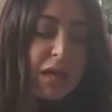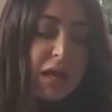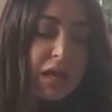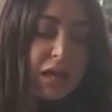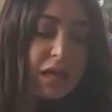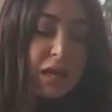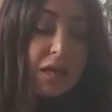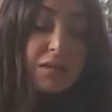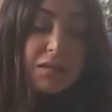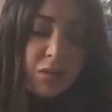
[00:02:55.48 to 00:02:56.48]

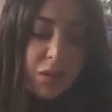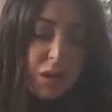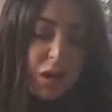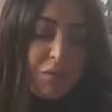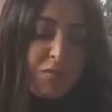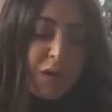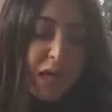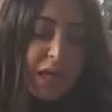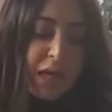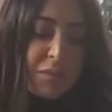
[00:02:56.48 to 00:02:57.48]
آه، عفوا
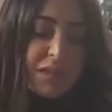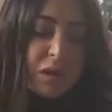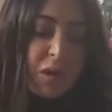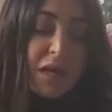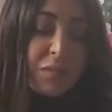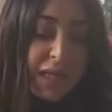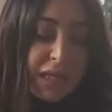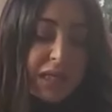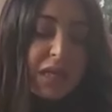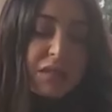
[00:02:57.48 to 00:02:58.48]
الخامسة
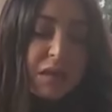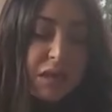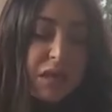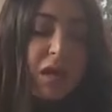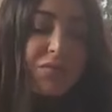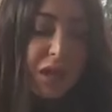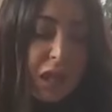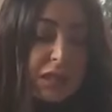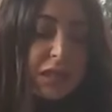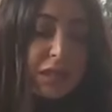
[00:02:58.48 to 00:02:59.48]
والأربعين دقيقة في
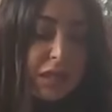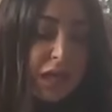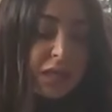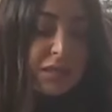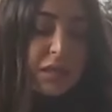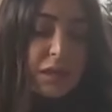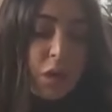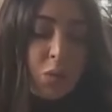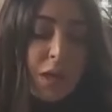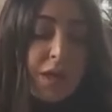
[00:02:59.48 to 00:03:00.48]
قصر
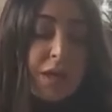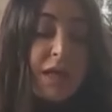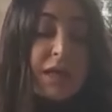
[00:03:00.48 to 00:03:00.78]
الصنوبر